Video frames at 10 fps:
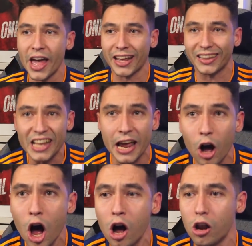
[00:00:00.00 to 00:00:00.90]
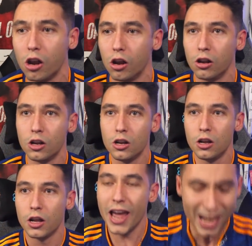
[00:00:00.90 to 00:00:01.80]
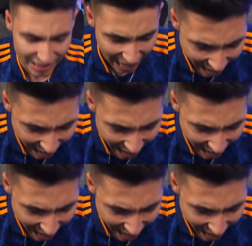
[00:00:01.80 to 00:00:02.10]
que tiene gol. Esa